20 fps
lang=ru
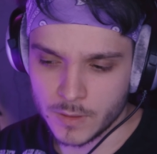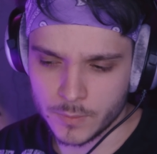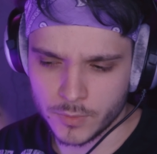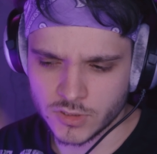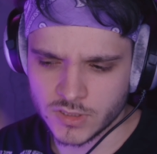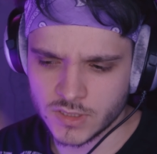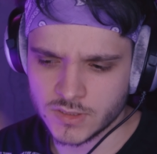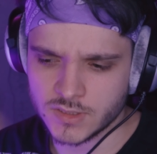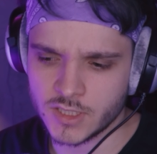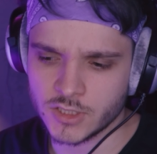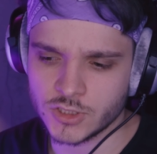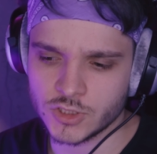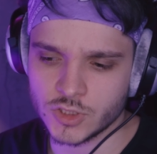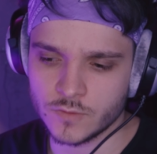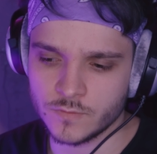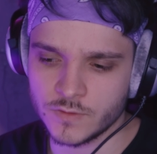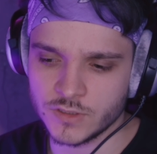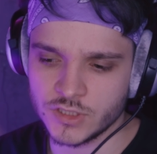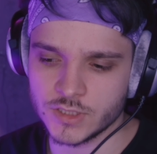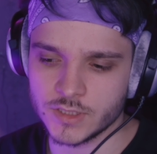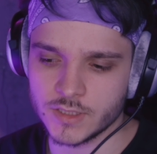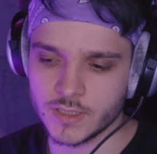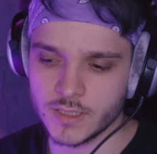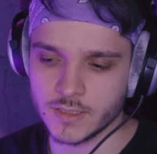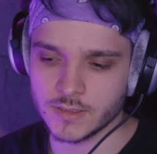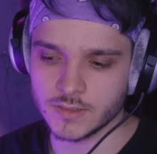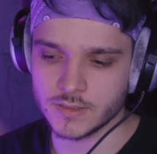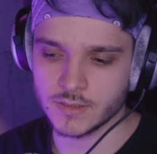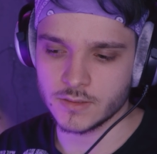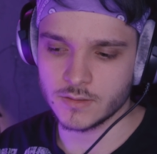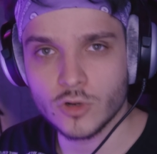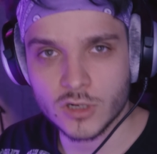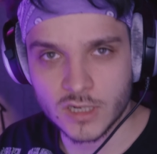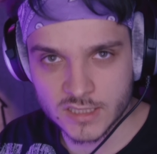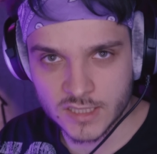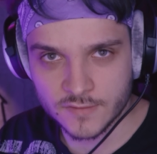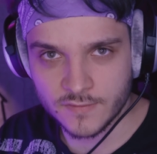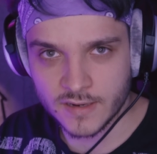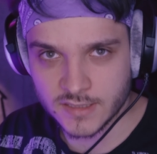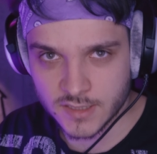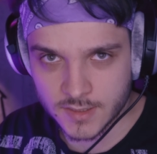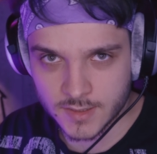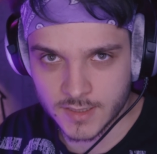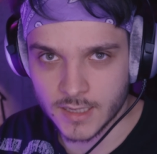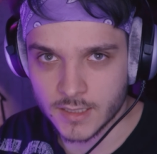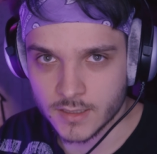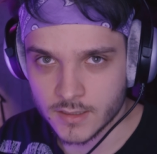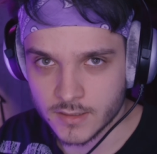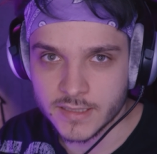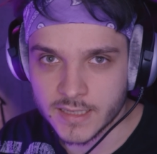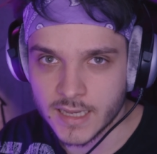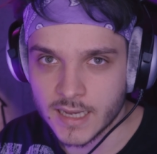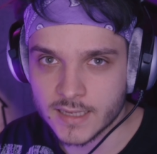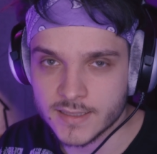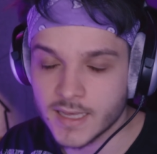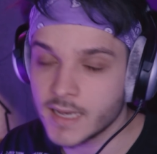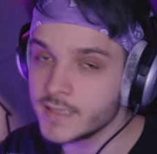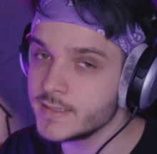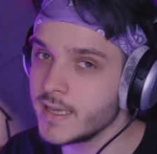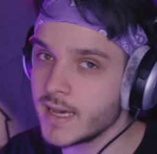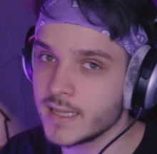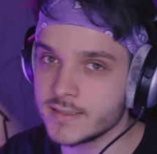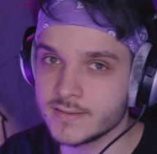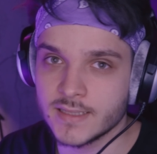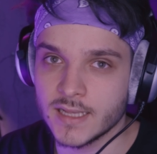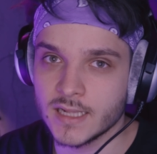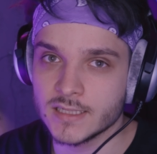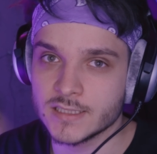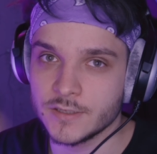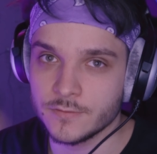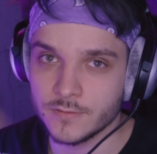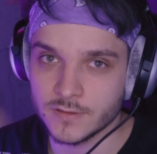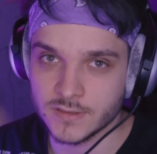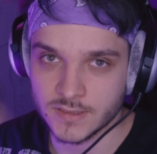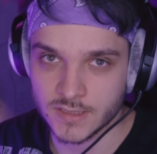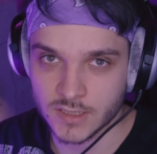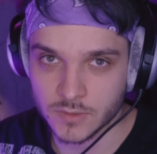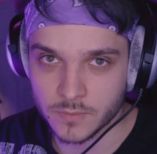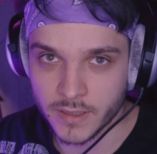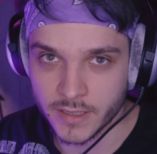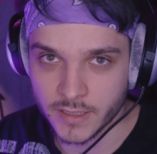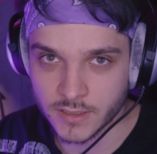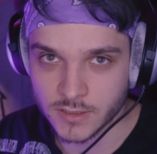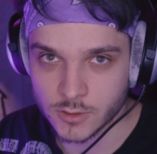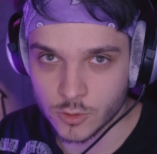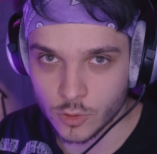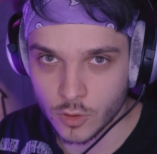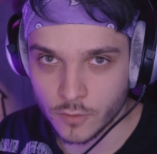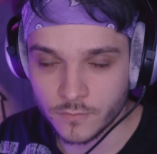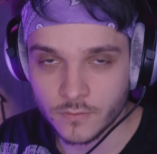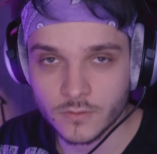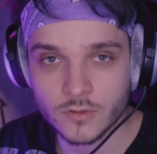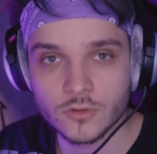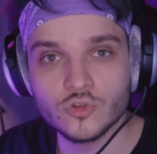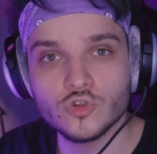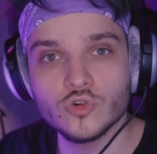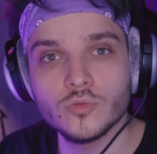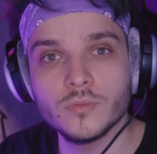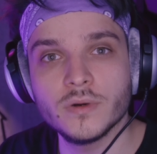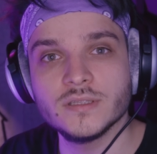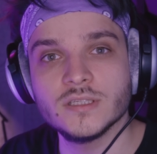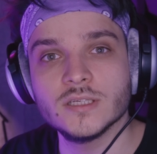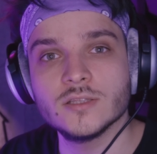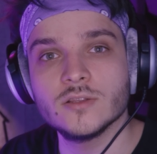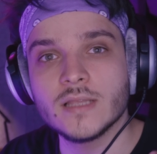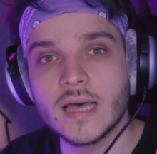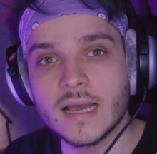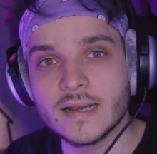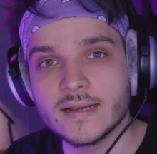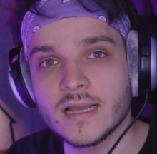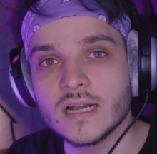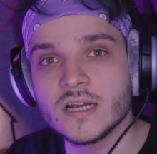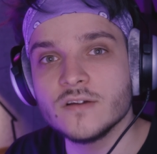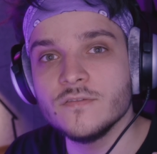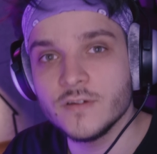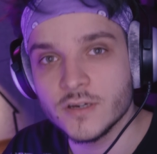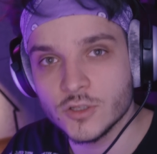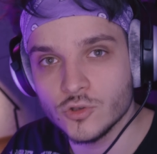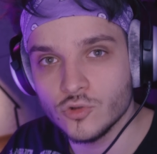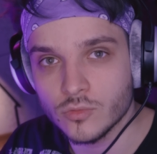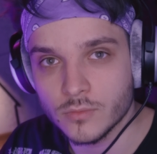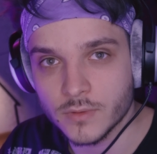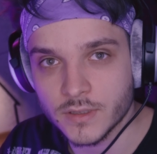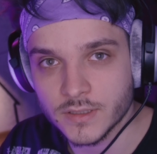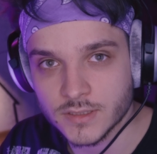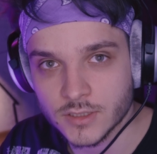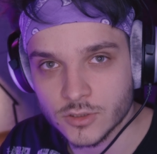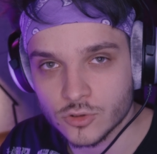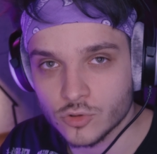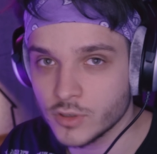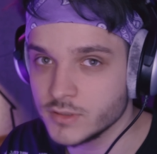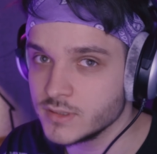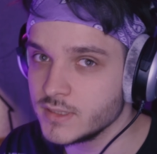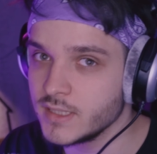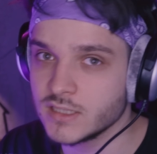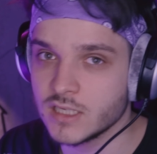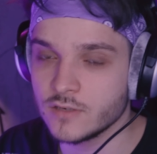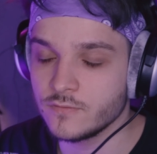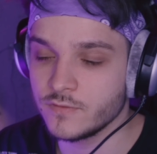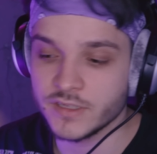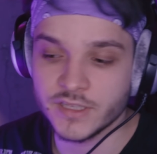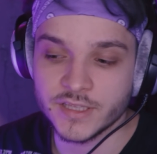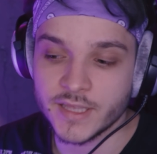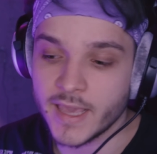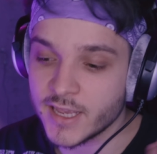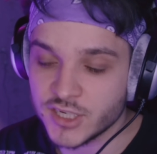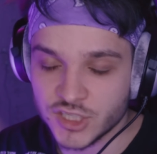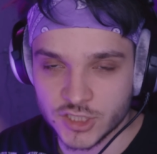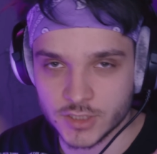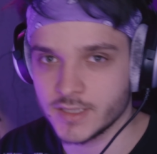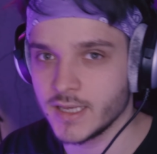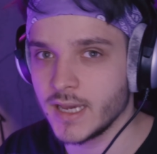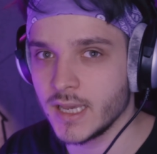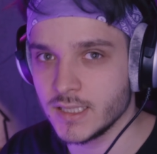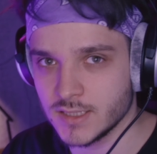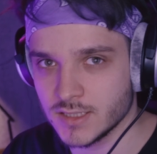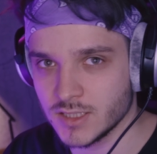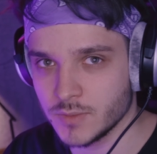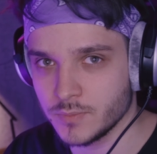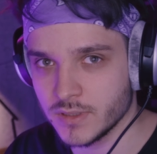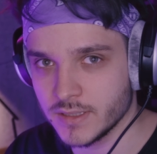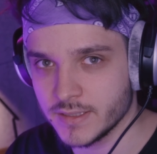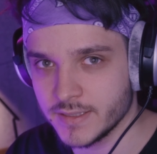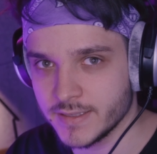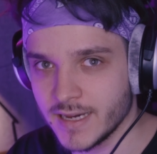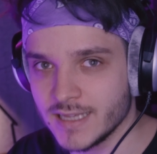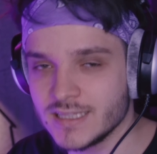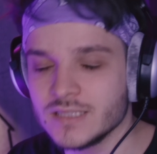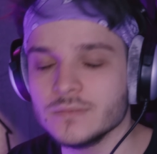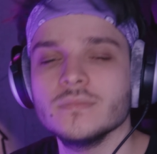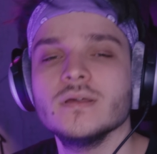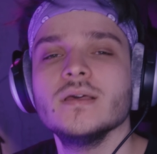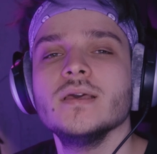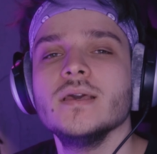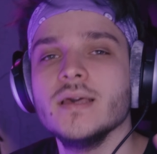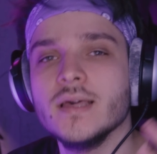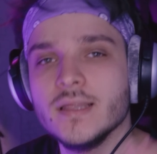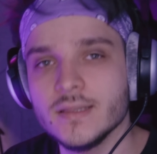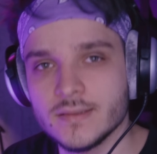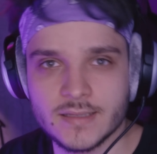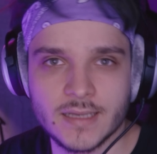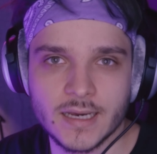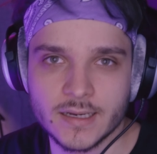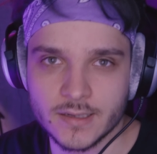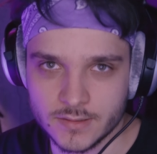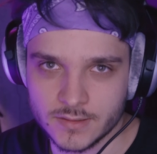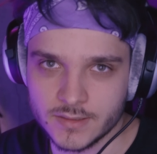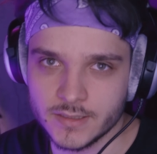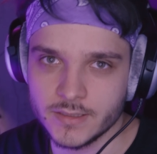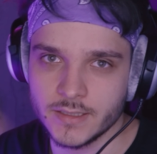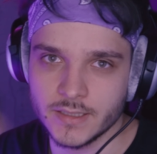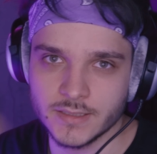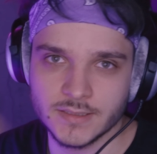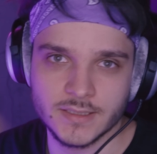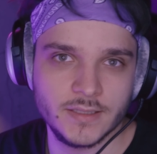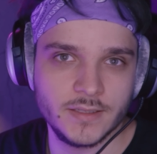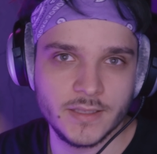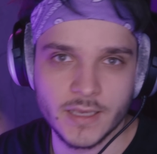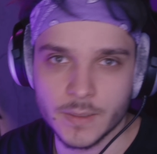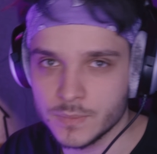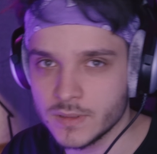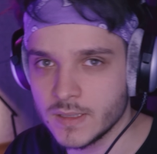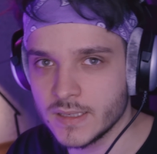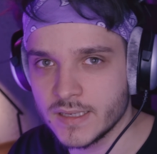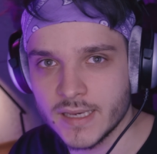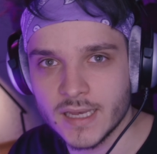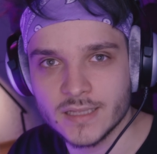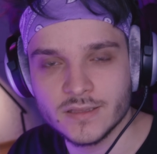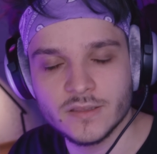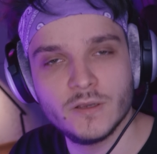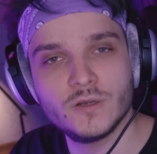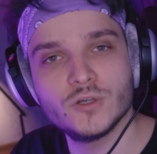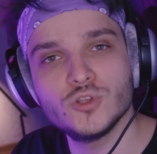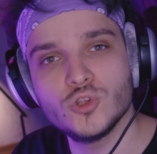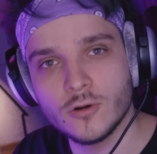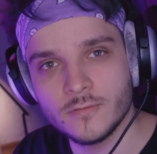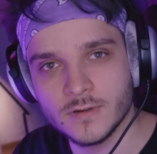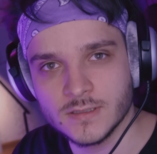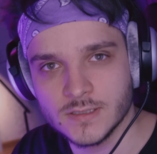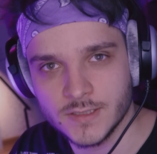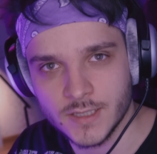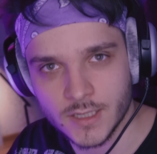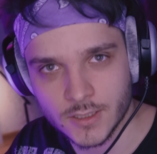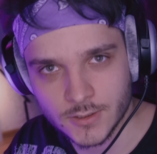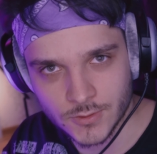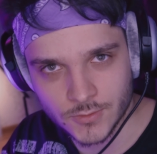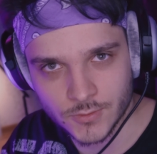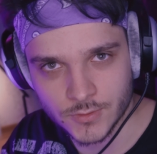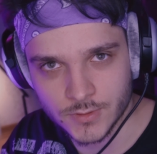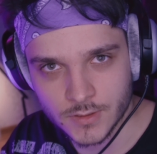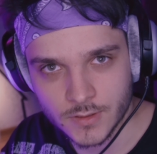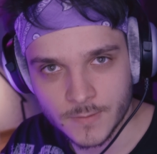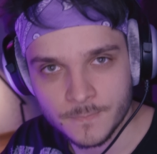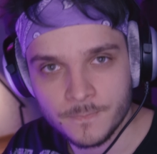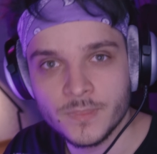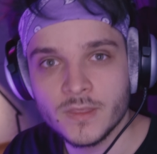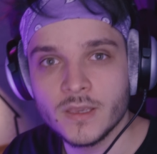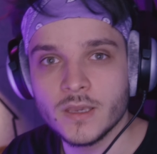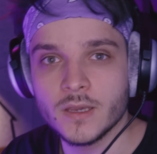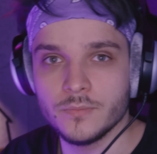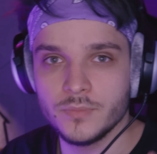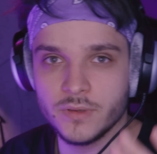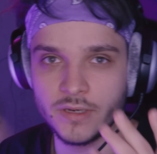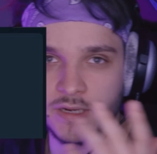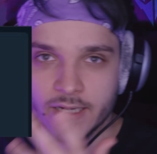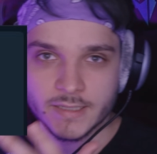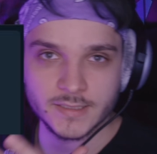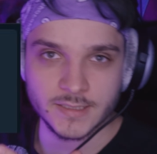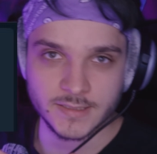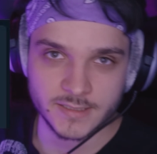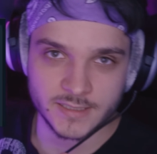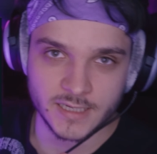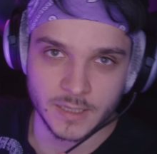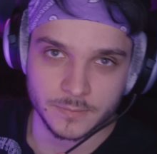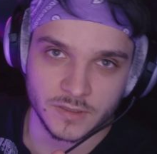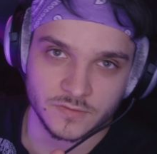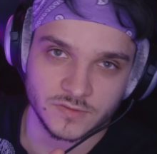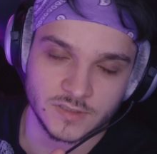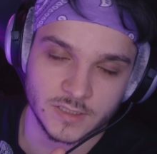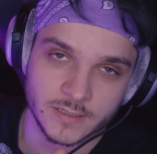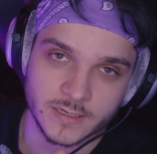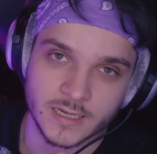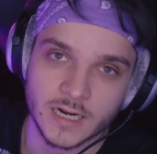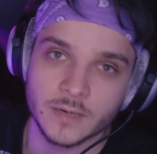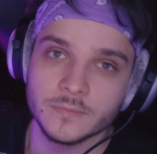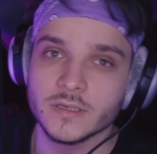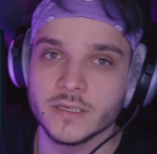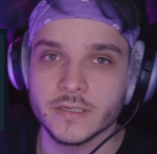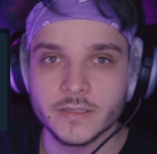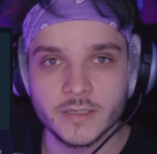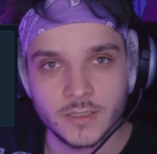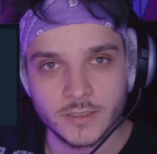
Мне просто интересно, что вы считаете. Только давайте так, никогда не отталкивайтесь от моих слов, думайте так, как вы думаете. То есть, если вы не считаете это плагиатом, так и тыкайте, не плагиат, никто вас не осудит. Переходите ко мне в Телеграм и